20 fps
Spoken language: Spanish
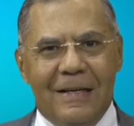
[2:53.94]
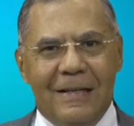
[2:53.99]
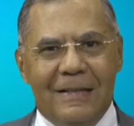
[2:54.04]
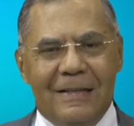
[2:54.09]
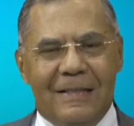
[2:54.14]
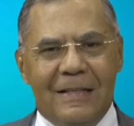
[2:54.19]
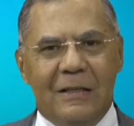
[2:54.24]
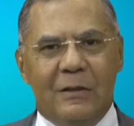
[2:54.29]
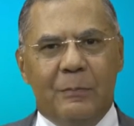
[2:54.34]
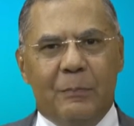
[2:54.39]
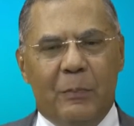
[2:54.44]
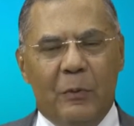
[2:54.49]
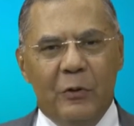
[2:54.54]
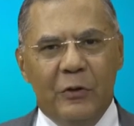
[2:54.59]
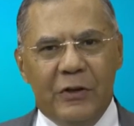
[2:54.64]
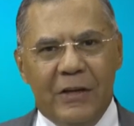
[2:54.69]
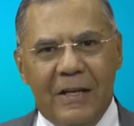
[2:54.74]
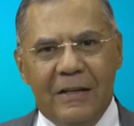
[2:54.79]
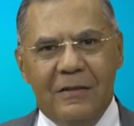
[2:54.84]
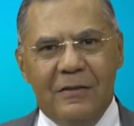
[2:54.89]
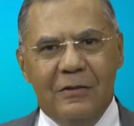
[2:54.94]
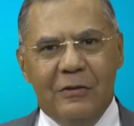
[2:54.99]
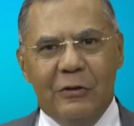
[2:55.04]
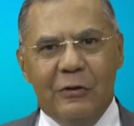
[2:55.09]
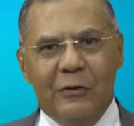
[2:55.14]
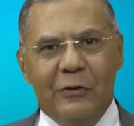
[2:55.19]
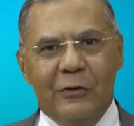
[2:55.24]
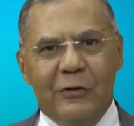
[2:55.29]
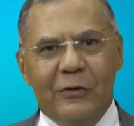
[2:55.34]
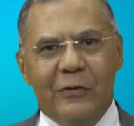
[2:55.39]

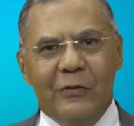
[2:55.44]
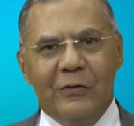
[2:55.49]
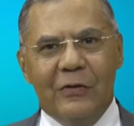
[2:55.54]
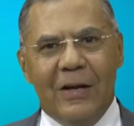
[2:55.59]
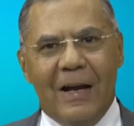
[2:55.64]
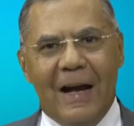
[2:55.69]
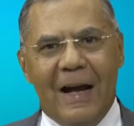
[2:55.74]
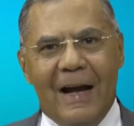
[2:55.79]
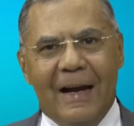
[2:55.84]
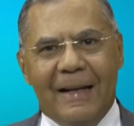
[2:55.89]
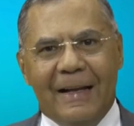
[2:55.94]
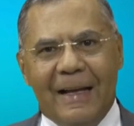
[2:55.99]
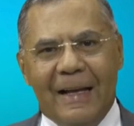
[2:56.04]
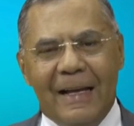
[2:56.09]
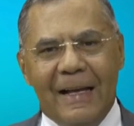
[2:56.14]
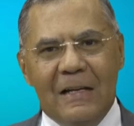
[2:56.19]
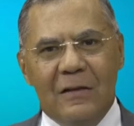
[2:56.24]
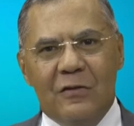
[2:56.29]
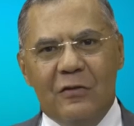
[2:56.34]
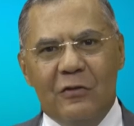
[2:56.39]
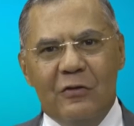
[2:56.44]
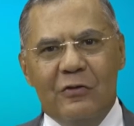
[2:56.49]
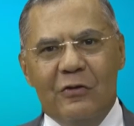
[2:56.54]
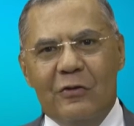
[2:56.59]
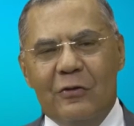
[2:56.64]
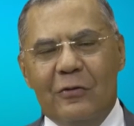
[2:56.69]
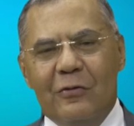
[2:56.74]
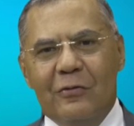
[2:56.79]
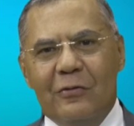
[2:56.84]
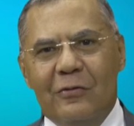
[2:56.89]
disponiéndonos a que eso
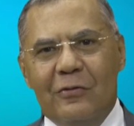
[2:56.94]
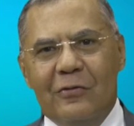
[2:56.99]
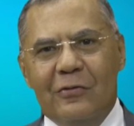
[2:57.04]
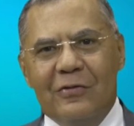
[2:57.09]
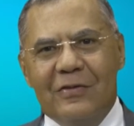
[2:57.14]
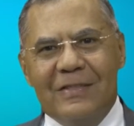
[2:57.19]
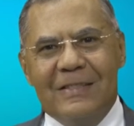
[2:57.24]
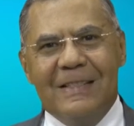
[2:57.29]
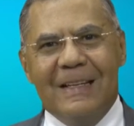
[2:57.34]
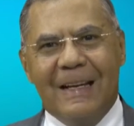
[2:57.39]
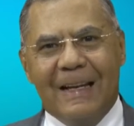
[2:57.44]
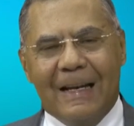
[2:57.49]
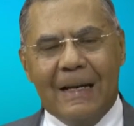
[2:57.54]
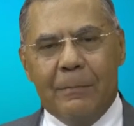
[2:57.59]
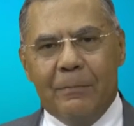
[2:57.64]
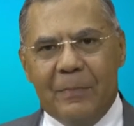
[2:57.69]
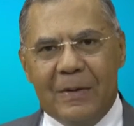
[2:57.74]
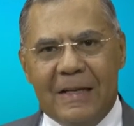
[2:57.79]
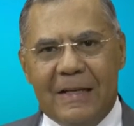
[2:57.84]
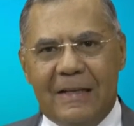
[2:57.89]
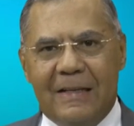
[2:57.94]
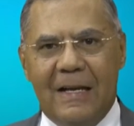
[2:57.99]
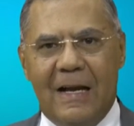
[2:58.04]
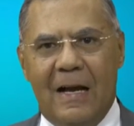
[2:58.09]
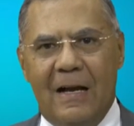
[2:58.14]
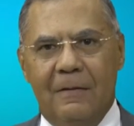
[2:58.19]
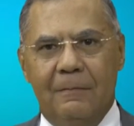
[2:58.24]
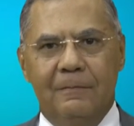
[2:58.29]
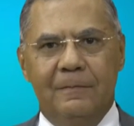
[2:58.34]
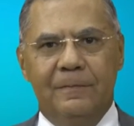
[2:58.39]
no se repita.
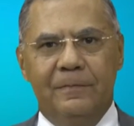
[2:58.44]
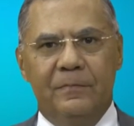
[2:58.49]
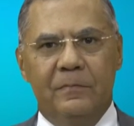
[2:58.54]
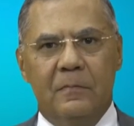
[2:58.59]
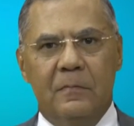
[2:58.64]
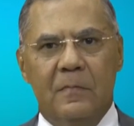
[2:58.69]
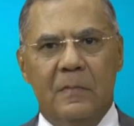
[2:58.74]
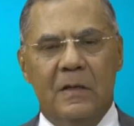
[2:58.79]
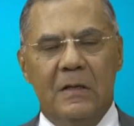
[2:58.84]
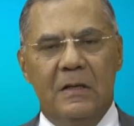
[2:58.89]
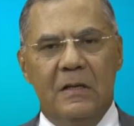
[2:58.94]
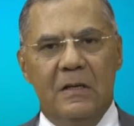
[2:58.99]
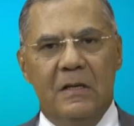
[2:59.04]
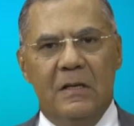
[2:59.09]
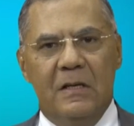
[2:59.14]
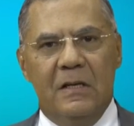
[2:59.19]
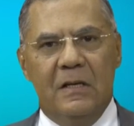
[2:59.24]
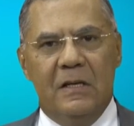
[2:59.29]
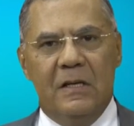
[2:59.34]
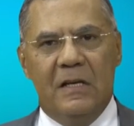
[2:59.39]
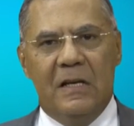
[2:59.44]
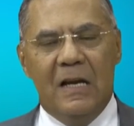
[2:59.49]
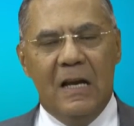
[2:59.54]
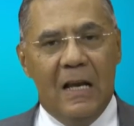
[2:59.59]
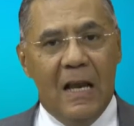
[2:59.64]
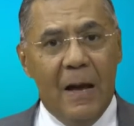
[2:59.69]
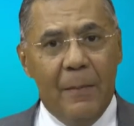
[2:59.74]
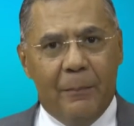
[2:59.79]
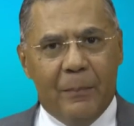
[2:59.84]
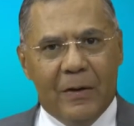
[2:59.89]
Y
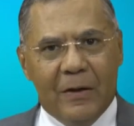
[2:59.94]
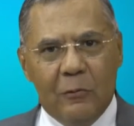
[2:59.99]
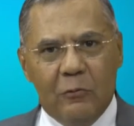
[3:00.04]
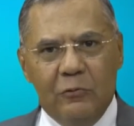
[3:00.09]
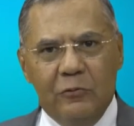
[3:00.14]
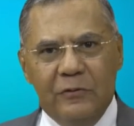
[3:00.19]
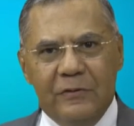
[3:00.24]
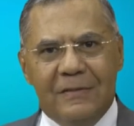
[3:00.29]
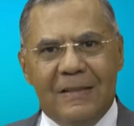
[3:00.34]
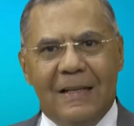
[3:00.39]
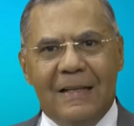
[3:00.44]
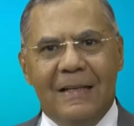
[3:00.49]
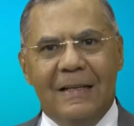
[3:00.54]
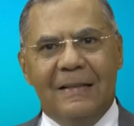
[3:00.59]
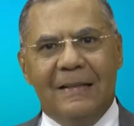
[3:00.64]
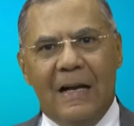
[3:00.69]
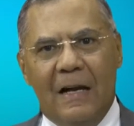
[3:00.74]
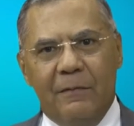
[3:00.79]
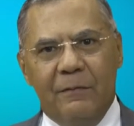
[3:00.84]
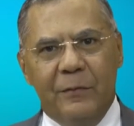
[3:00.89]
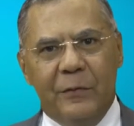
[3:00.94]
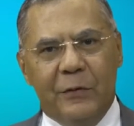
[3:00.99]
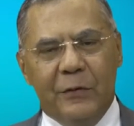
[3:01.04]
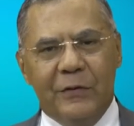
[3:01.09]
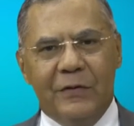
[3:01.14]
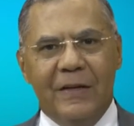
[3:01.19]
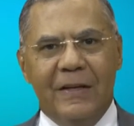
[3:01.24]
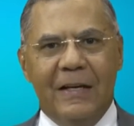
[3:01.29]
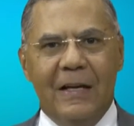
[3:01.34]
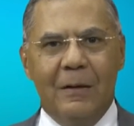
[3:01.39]
la pregunta de tantos en